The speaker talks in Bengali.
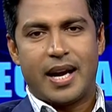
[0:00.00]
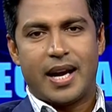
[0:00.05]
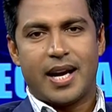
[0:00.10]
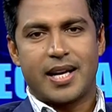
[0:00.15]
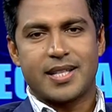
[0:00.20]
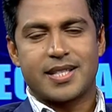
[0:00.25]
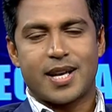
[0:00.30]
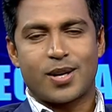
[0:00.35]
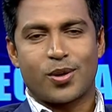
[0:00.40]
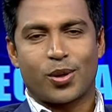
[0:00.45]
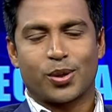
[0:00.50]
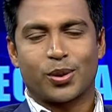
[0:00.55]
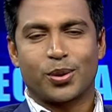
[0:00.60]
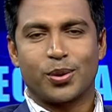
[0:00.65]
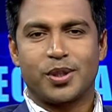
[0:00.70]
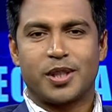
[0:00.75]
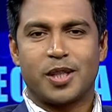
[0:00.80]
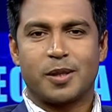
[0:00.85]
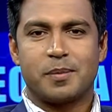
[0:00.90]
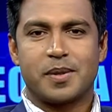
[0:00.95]
এইটার
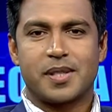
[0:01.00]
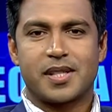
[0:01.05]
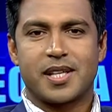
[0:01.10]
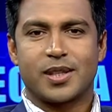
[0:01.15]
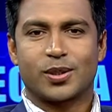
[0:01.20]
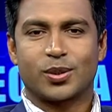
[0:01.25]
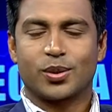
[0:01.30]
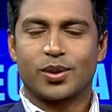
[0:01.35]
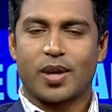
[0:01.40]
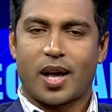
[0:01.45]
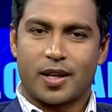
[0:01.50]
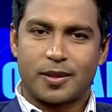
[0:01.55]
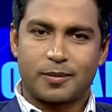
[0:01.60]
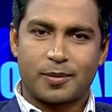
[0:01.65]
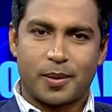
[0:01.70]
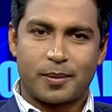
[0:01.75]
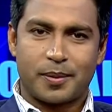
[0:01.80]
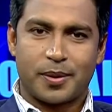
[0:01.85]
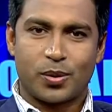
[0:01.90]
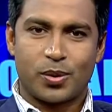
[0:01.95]
অর্থনৈতিক বিশ্লেষণ
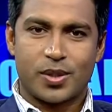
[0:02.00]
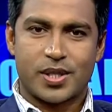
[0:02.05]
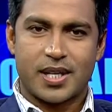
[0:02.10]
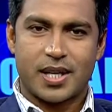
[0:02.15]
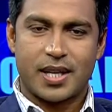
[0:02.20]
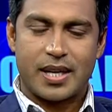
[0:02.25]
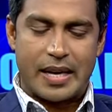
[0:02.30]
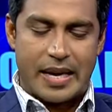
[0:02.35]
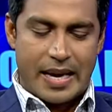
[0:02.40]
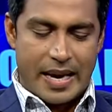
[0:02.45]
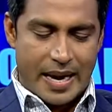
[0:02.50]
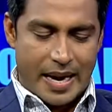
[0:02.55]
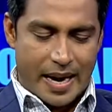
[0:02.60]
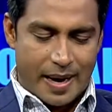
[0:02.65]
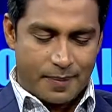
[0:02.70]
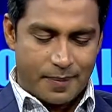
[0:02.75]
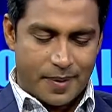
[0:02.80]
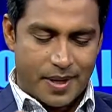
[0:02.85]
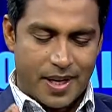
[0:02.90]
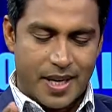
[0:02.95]
নানানভাবে হয়েছে
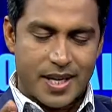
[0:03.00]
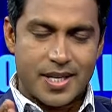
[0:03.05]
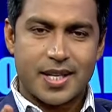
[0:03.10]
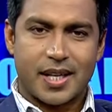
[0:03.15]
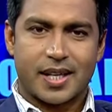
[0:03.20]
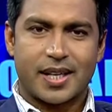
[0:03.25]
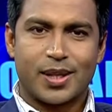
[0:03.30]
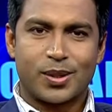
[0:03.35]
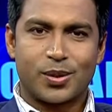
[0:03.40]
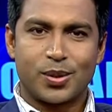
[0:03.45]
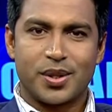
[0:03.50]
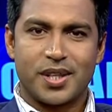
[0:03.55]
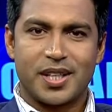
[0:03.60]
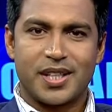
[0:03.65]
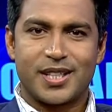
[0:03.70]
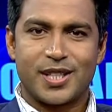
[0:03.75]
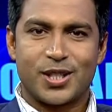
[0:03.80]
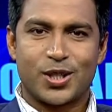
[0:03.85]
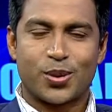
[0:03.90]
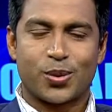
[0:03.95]
আমরা এইটাকে একটু
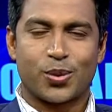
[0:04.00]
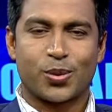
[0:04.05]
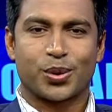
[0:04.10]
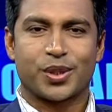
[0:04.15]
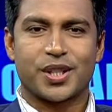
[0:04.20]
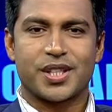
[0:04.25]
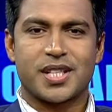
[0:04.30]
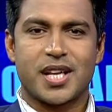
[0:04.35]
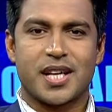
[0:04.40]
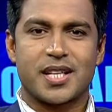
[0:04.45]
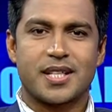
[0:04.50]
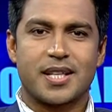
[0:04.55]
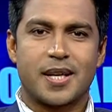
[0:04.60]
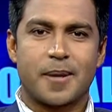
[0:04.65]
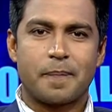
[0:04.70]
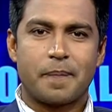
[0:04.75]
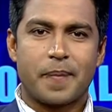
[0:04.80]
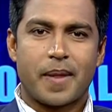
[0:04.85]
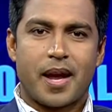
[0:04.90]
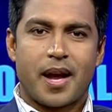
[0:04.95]
নির্দিষ্ট করতে চাই যে
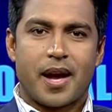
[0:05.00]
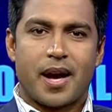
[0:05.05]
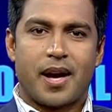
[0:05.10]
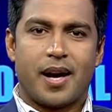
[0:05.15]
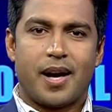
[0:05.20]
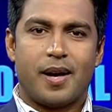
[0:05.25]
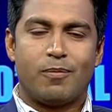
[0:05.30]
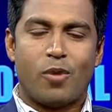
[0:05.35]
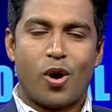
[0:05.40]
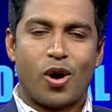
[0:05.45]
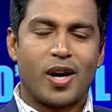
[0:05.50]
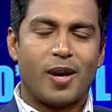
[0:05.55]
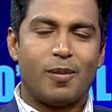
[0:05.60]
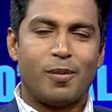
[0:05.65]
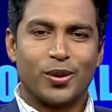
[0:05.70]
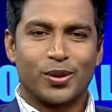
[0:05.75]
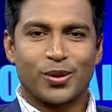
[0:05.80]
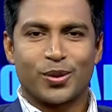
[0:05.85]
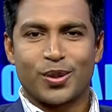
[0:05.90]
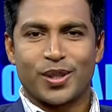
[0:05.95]
মংলা
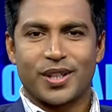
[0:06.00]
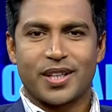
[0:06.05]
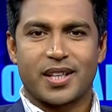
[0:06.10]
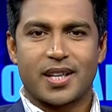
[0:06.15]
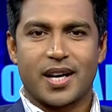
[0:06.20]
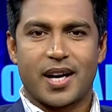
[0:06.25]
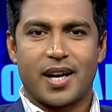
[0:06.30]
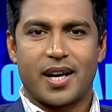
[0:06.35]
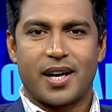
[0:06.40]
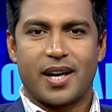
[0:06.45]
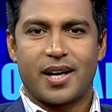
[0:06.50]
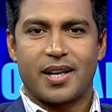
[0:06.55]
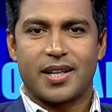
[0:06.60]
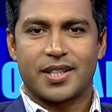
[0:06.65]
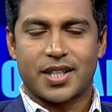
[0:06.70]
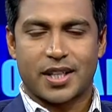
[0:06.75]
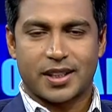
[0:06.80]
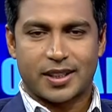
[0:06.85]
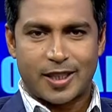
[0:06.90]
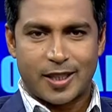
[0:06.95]
বন্দরের
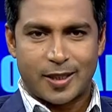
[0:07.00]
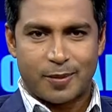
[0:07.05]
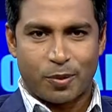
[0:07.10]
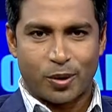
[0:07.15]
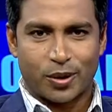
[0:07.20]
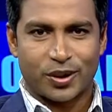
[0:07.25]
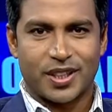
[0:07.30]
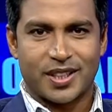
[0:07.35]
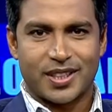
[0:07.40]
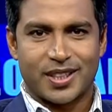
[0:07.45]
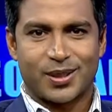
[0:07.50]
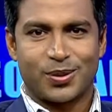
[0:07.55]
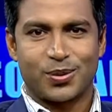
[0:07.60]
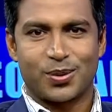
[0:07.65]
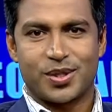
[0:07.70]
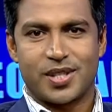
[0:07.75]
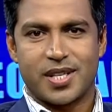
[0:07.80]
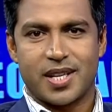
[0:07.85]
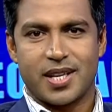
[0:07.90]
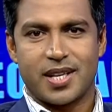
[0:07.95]
সাথে পদ্মা সেতুর
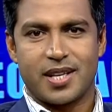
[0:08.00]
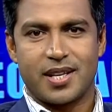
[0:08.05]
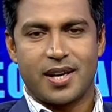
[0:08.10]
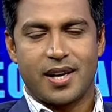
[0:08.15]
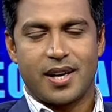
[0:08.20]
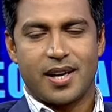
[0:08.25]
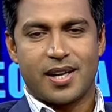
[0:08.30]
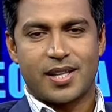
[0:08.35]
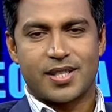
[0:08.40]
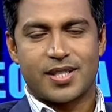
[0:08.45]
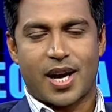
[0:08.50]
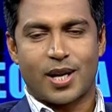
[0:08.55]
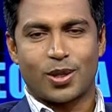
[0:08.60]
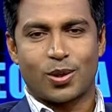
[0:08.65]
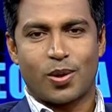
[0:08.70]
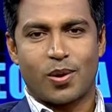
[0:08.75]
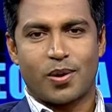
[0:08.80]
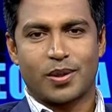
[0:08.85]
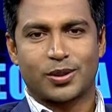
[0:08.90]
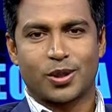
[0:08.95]
যেই চালু
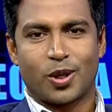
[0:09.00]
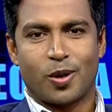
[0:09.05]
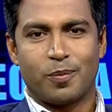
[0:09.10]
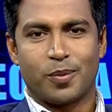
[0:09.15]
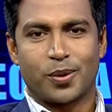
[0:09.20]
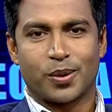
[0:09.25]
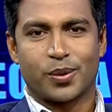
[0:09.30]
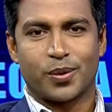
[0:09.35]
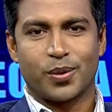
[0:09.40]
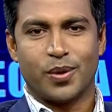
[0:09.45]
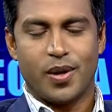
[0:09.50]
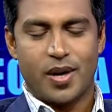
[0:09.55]
হওয়ার সম্পর্ক